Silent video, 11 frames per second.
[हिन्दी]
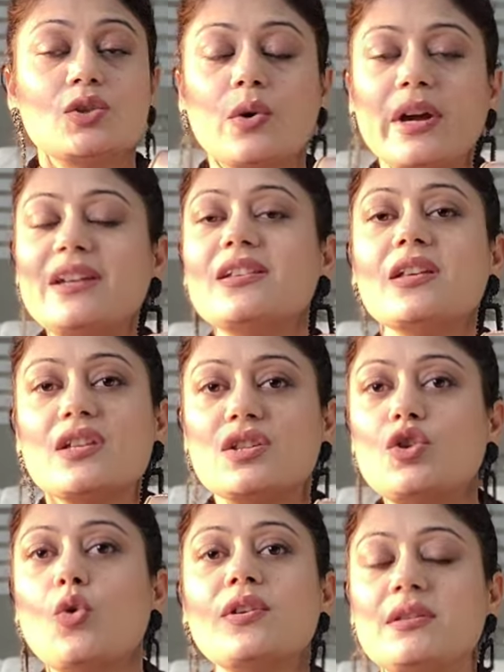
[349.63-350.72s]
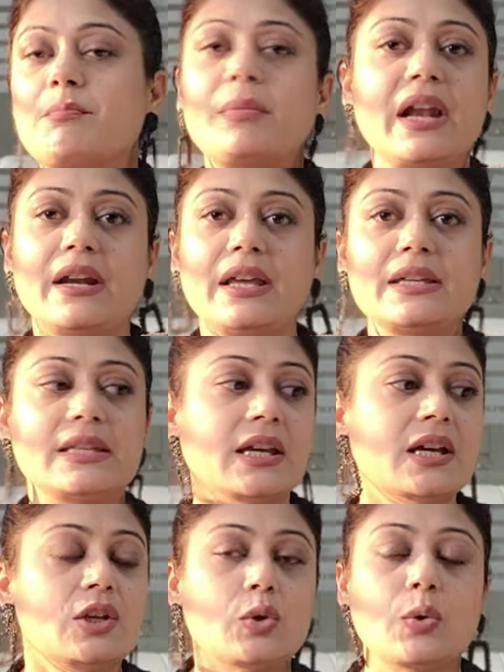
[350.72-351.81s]
सो इट इज सो सिंपल एंड ईजी
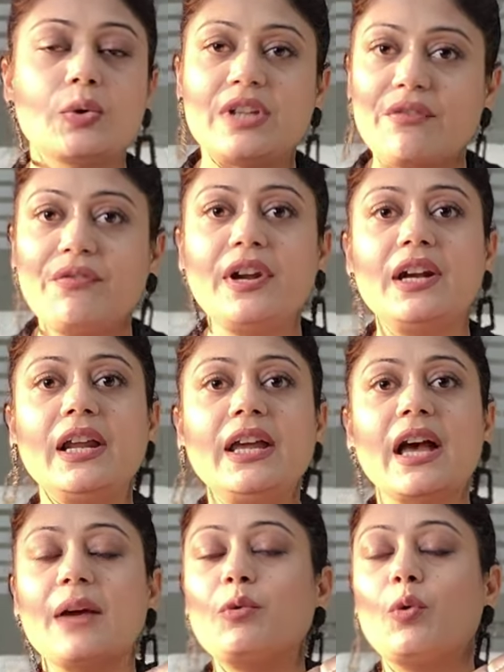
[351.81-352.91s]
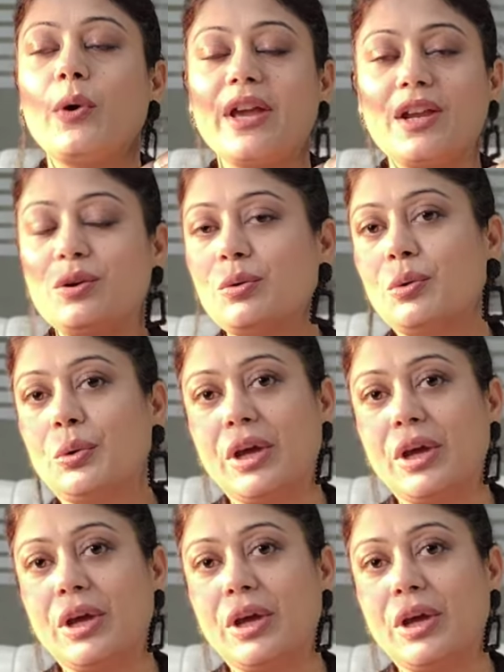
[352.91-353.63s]
तो डेफिनेटली आई एम गोइंग टू